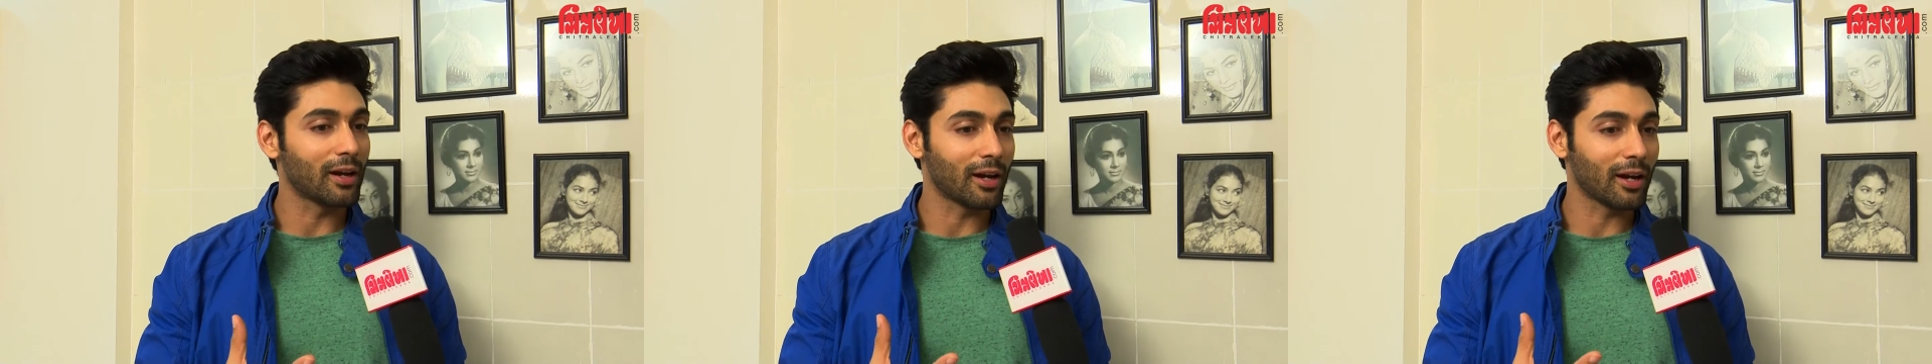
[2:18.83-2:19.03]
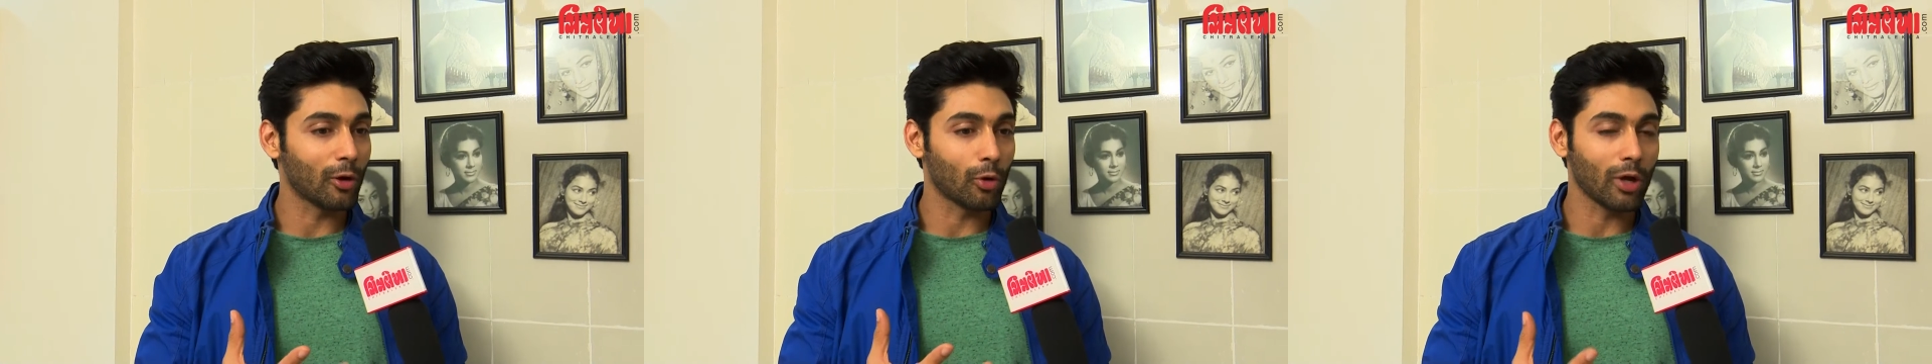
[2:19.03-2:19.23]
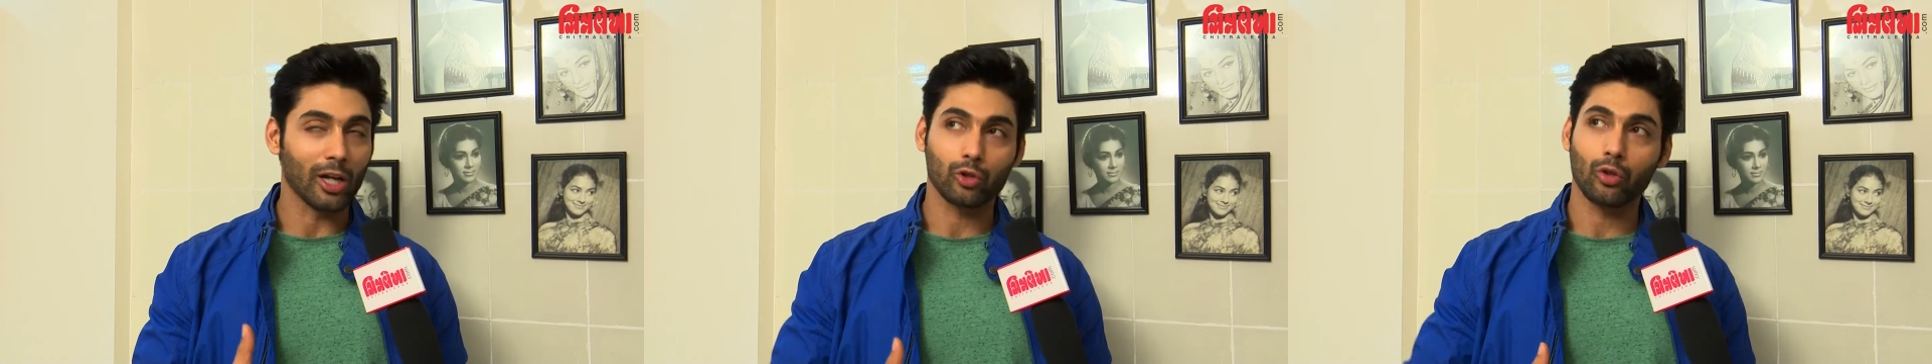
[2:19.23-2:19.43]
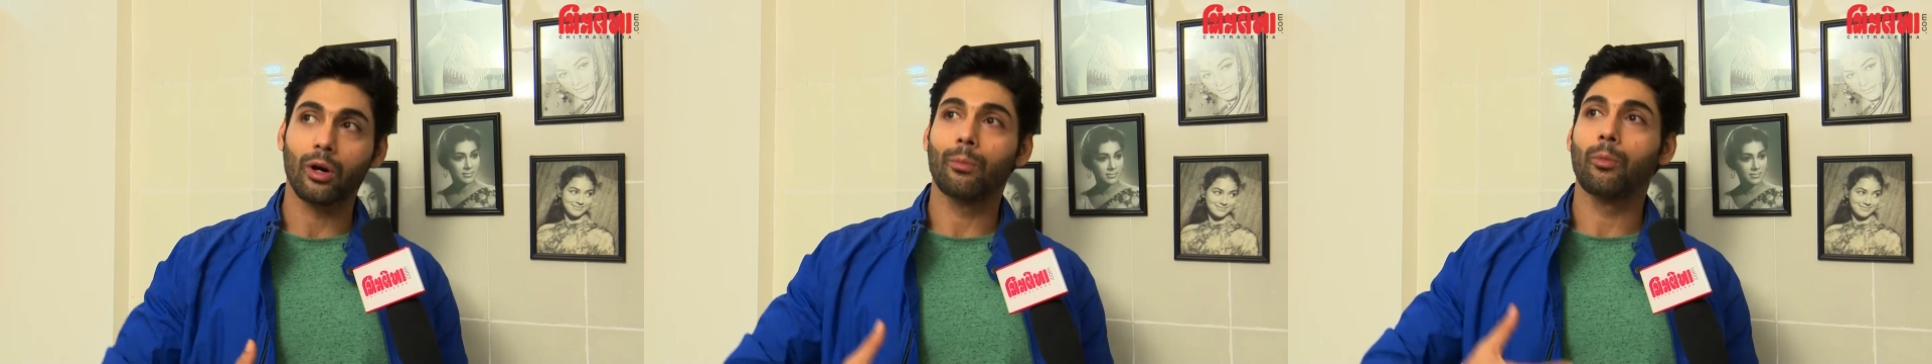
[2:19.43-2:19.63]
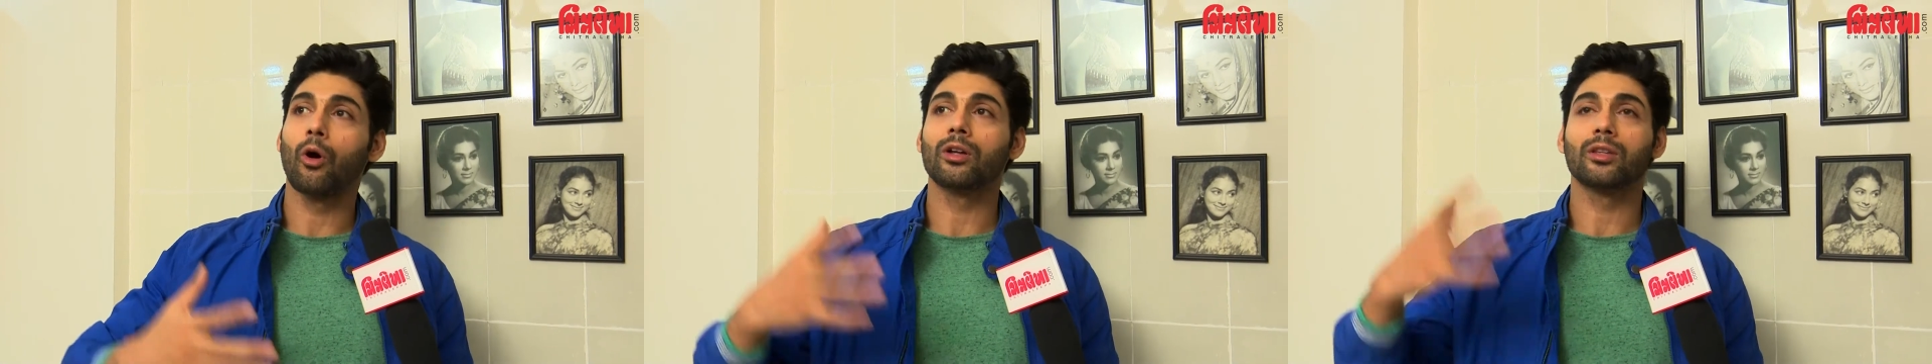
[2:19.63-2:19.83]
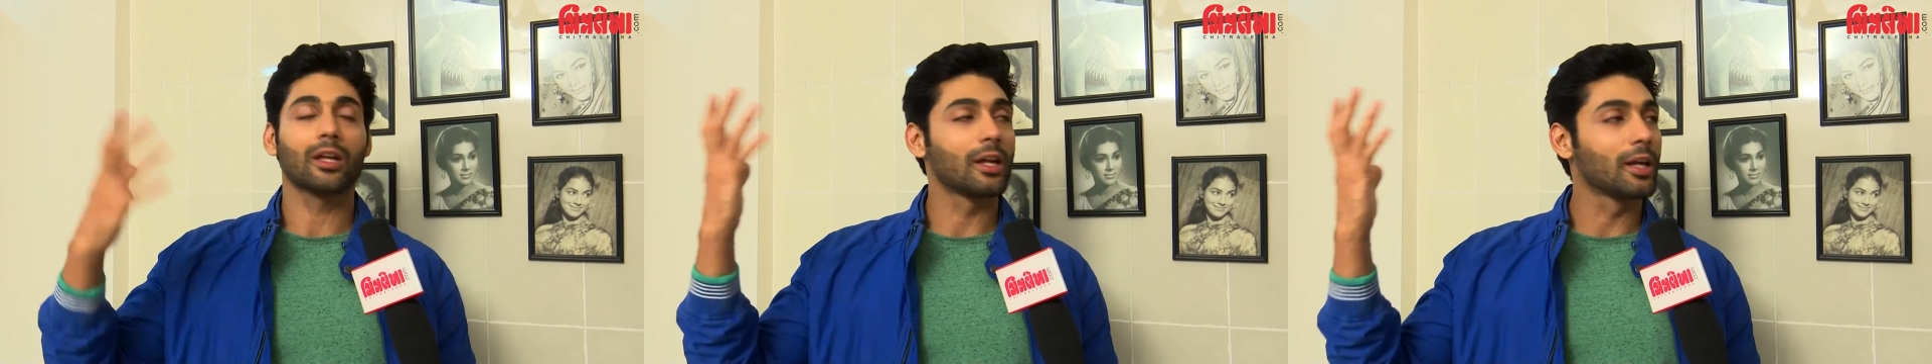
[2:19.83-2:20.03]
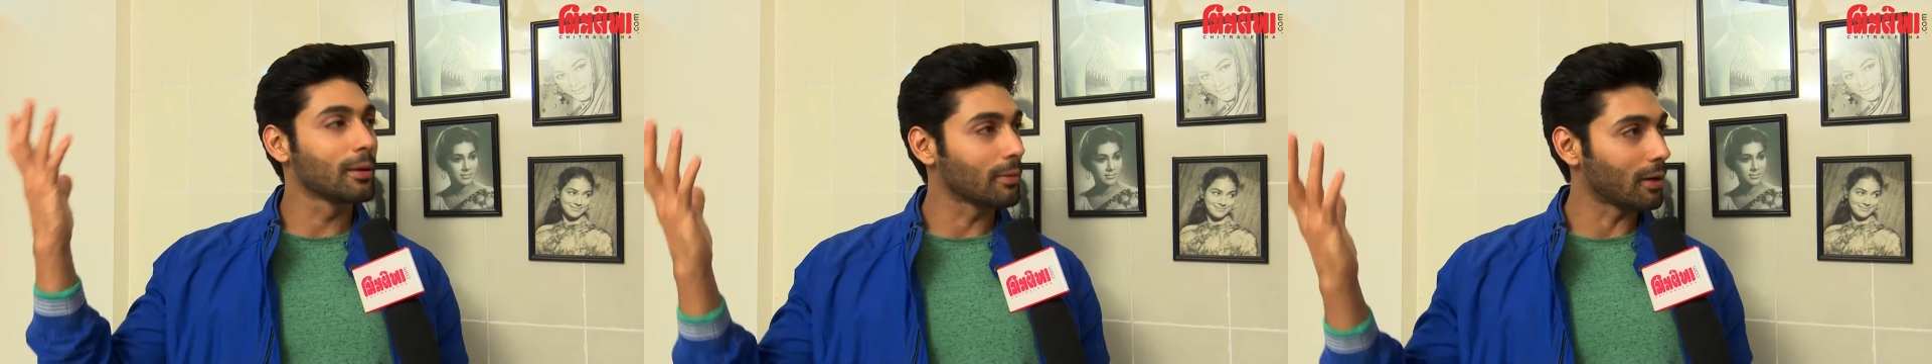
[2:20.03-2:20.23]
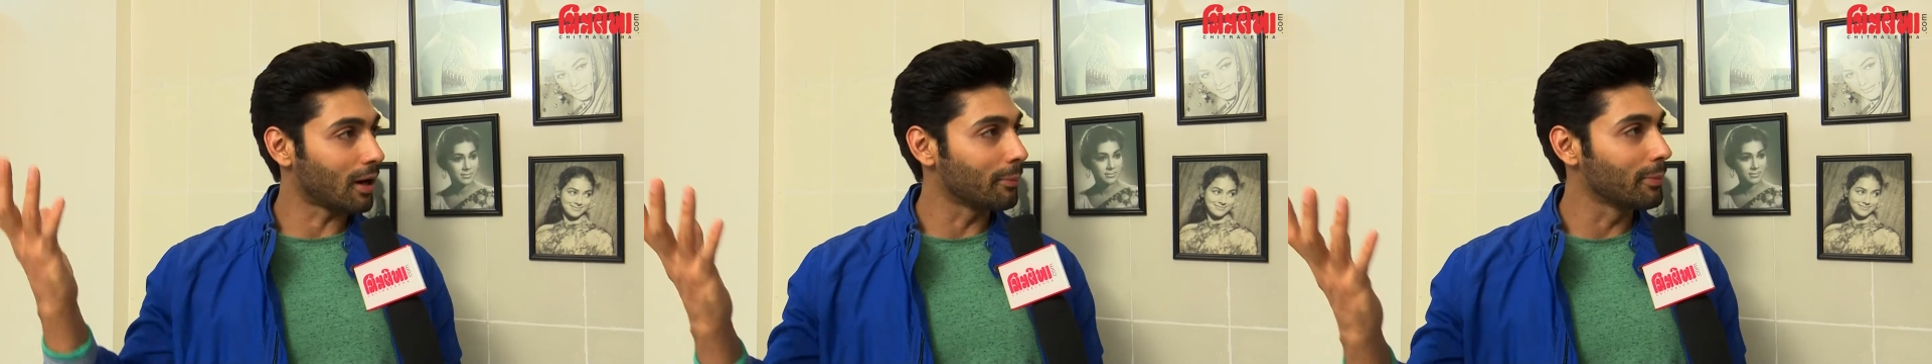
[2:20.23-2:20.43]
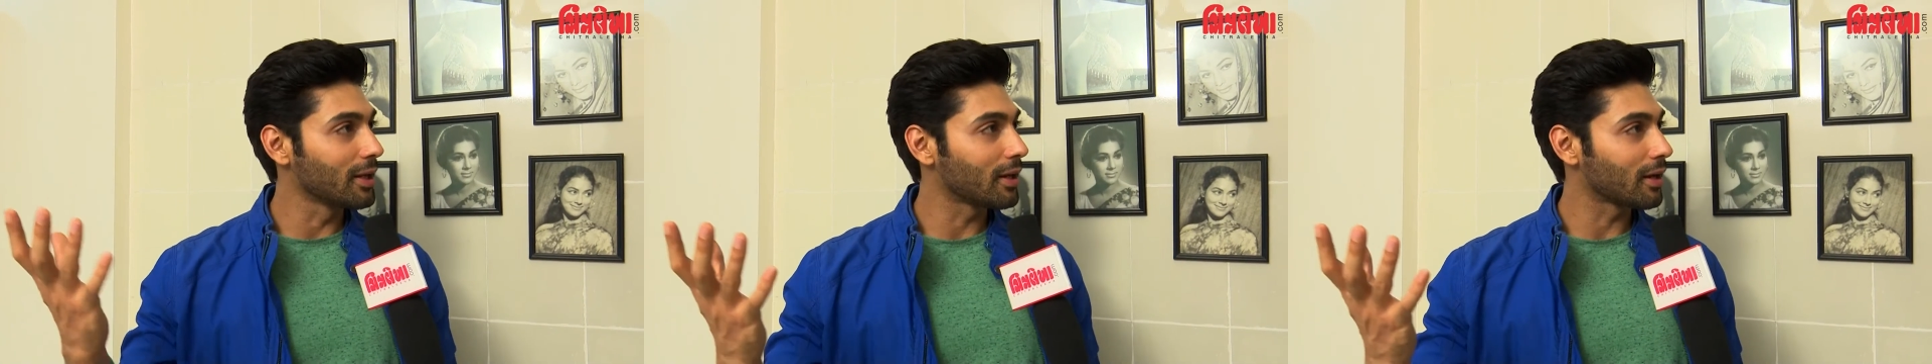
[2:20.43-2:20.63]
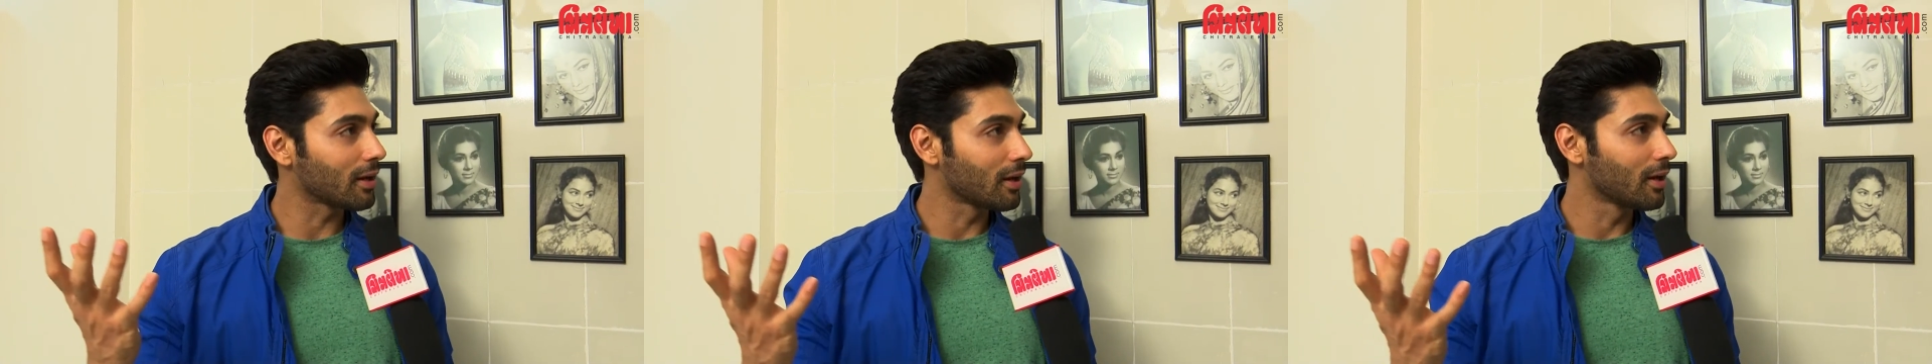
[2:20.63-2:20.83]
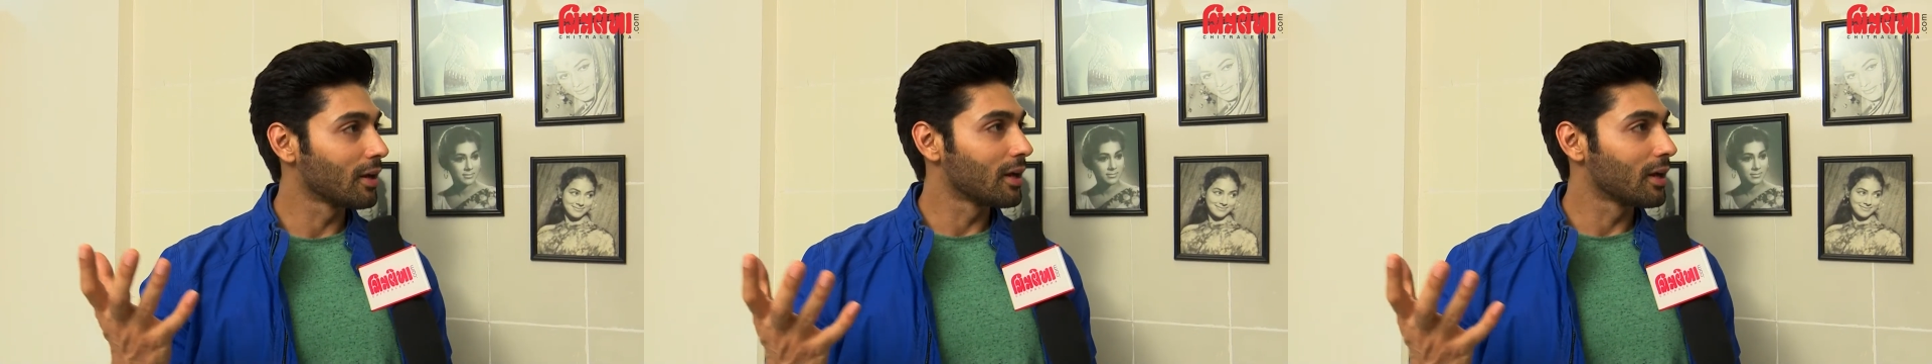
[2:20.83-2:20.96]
कर रहे हो या तो आप बहुत अरीब अमीर